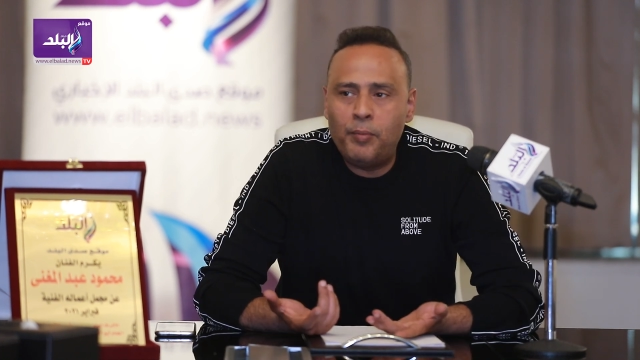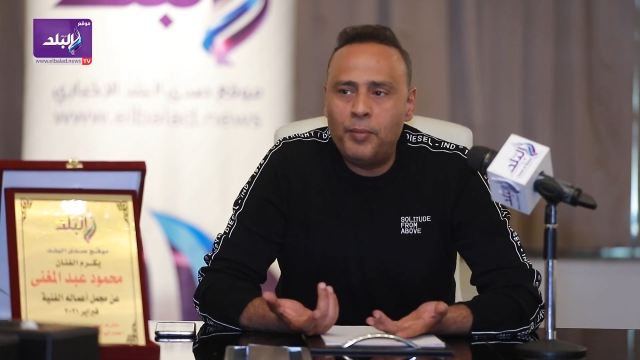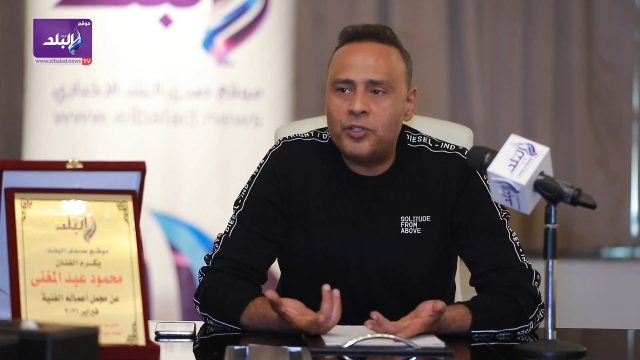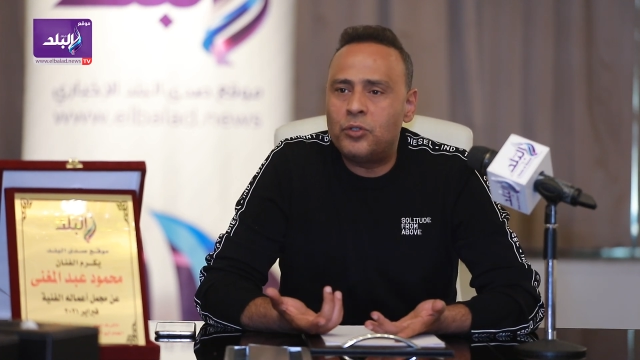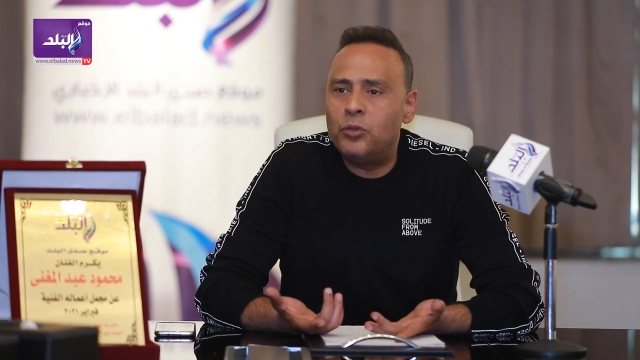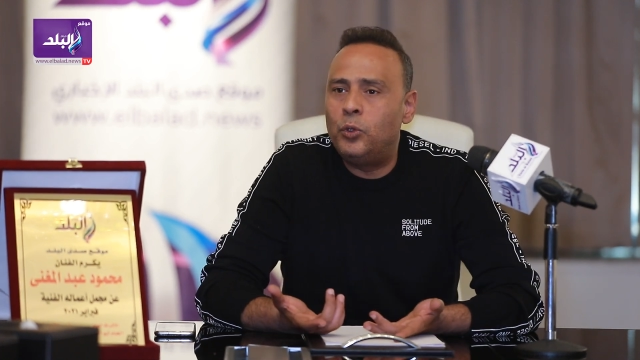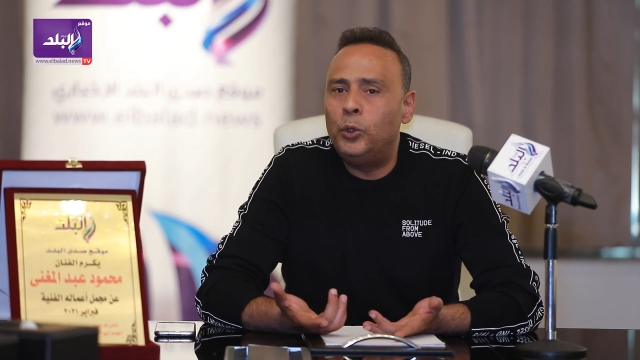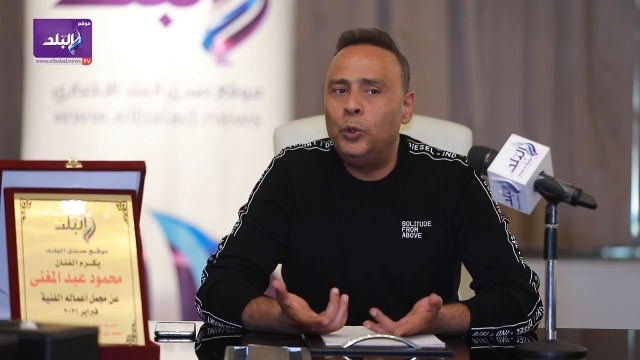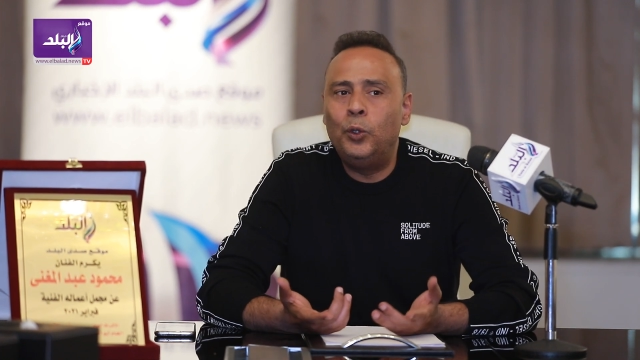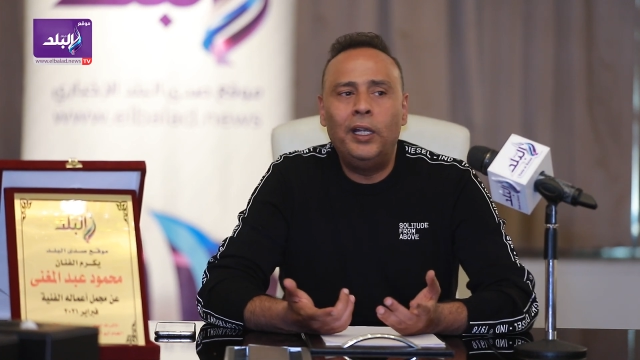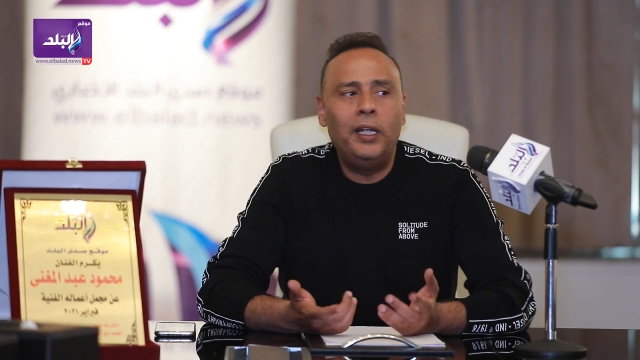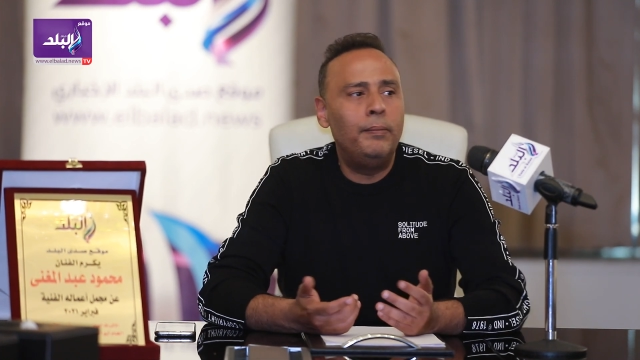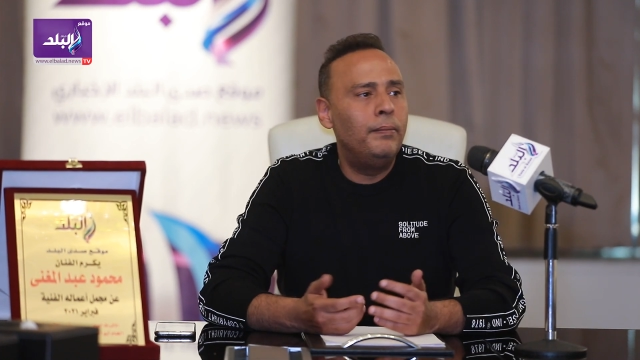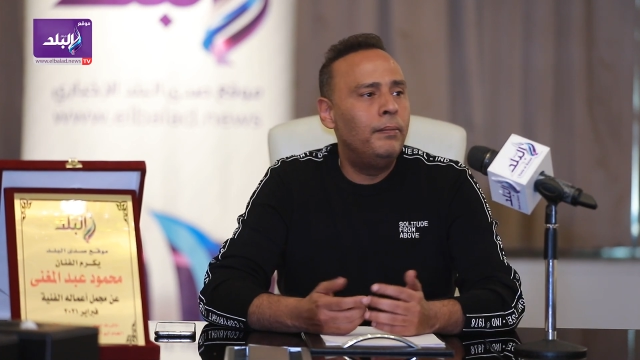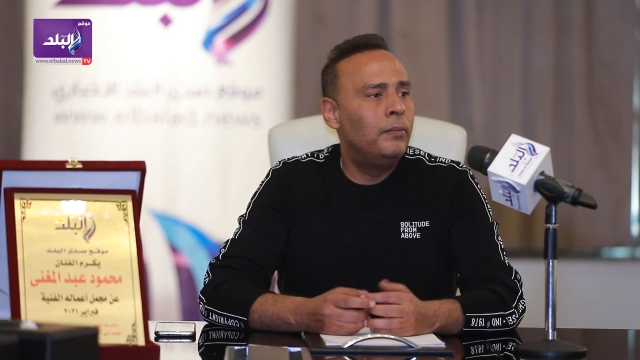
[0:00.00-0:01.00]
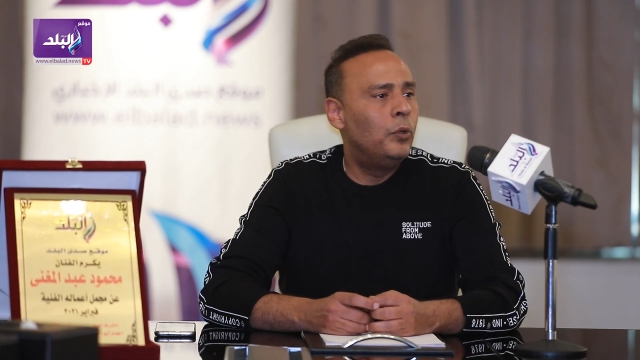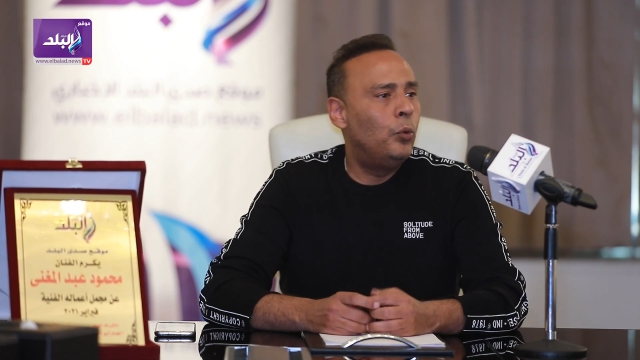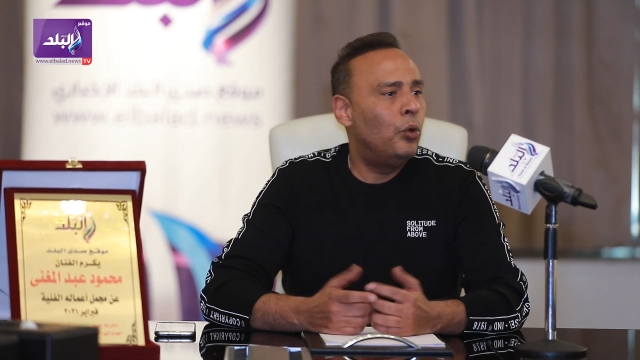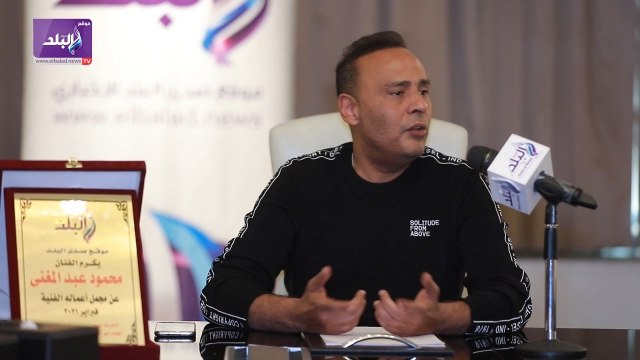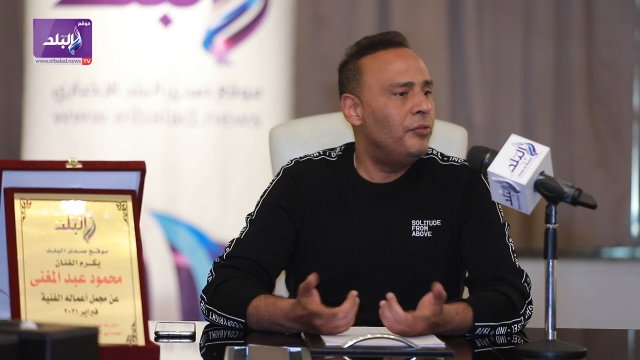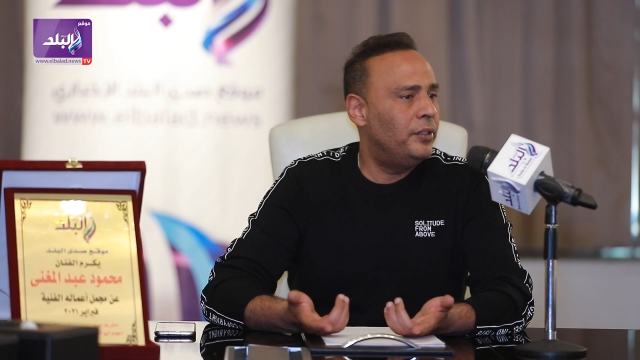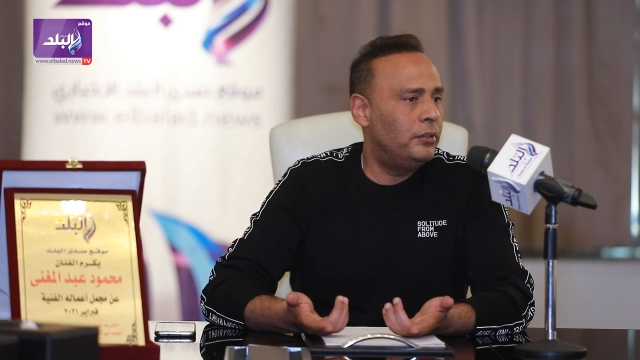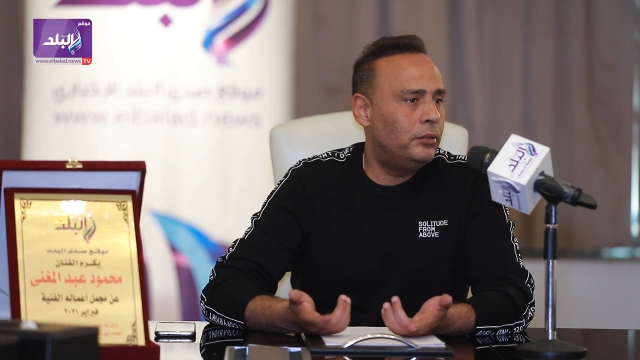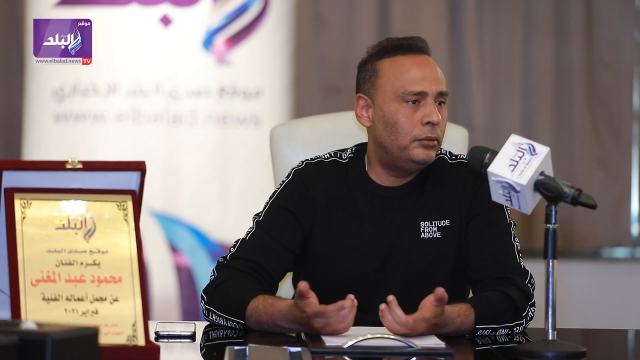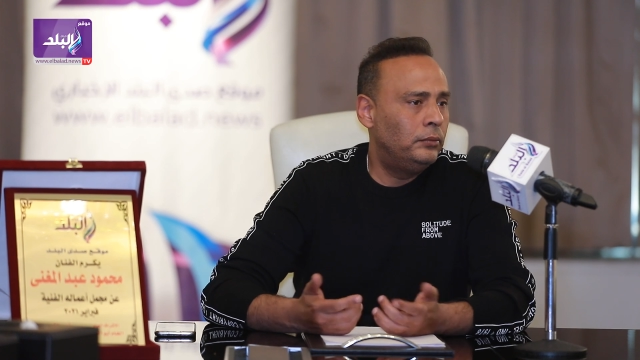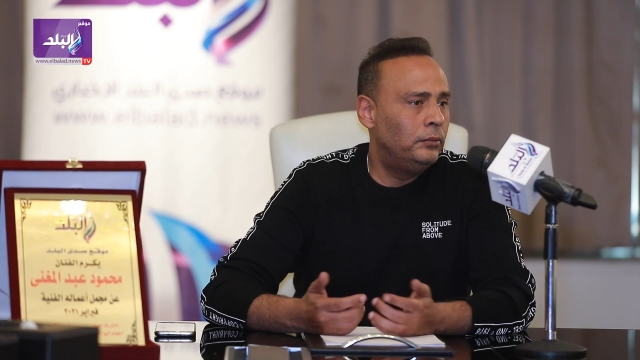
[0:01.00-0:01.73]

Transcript: مصر كله قام ورفض